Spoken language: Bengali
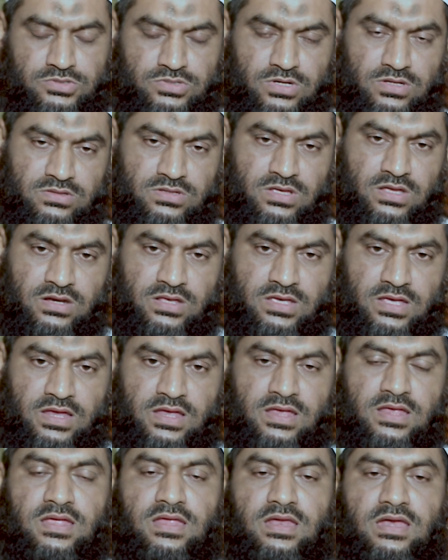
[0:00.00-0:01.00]
সন্তানকে
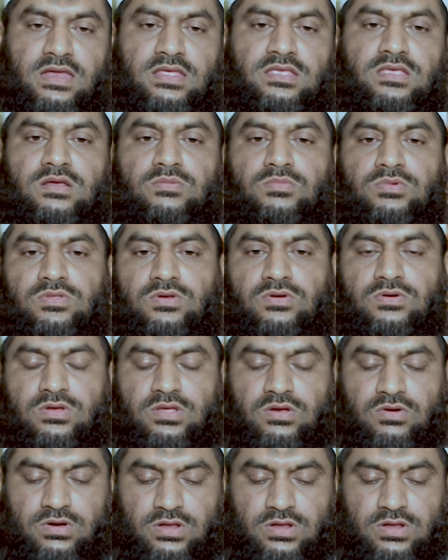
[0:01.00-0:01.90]
নিজের মতো করে